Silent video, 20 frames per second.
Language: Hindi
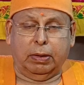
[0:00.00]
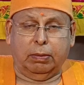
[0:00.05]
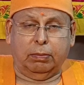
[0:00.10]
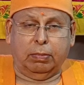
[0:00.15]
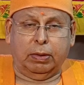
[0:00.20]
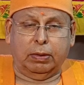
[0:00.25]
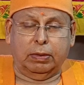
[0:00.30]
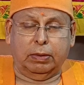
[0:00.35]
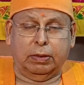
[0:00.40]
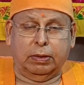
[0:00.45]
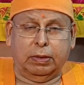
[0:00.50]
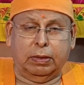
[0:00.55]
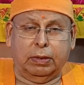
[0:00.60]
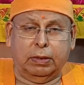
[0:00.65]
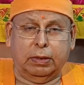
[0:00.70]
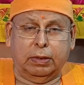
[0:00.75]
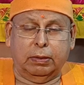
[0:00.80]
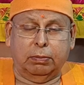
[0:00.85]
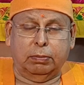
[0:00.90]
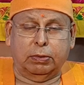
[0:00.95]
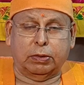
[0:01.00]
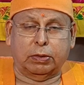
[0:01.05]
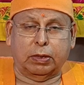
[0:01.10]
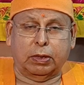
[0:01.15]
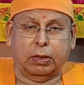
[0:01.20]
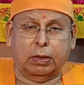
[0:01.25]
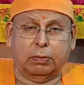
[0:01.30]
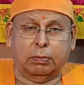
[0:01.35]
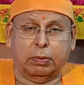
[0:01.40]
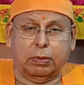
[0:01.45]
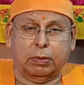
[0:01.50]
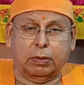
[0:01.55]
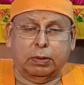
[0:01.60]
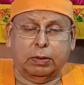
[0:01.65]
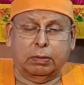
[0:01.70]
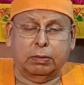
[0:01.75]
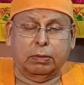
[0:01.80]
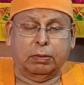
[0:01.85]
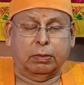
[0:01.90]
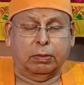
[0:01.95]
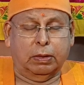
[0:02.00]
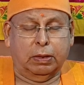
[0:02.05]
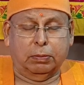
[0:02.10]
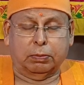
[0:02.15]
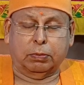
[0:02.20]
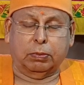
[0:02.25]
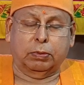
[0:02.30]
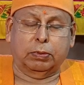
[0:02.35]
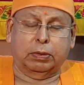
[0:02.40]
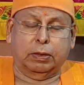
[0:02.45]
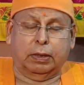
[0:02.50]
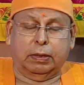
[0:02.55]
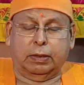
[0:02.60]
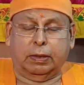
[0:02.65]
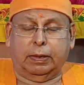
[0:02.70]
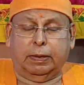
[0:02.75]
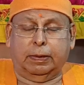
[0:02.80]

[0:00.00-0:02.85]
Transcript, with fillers: मन धीरे धीरे विषय के प्रति लिप्त हो जाता है